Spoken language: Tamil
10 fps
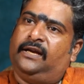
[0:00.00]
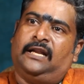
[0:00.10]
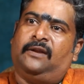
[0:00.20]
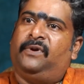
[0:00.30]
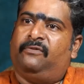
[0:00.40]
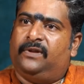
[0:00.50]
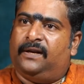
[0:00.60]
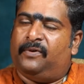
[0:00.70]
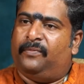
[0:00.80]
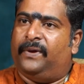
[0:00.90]
எல்லாருமே வந்து
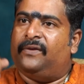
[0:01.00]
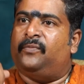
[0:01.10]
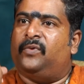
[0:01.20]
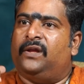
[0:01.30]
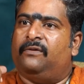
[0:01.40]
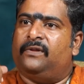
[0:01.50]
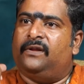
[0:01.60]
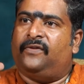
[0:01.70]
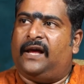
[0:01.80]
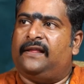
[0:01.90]
நம்ம பேசும்போதே
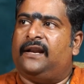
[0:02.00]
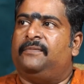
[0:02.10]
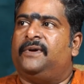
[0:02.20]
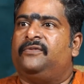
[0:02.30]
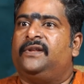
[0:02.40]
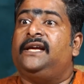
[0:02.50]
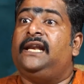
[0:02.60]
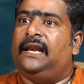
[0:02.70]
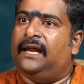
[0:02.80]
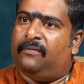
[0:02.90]
வந்து சாதாரணமாக வந்து
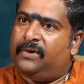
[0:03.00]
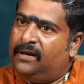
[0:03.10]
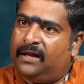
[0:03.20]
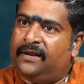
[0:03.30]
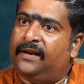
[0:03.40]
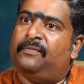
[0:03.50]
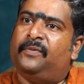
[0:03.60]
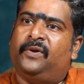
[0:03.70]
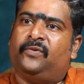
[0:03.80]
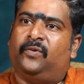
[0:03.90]
இல்லை அப்படின்னு
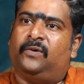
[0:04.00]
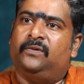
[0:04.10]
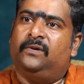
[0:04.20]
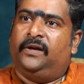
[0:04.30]
அதிகமாக பேசுவோம்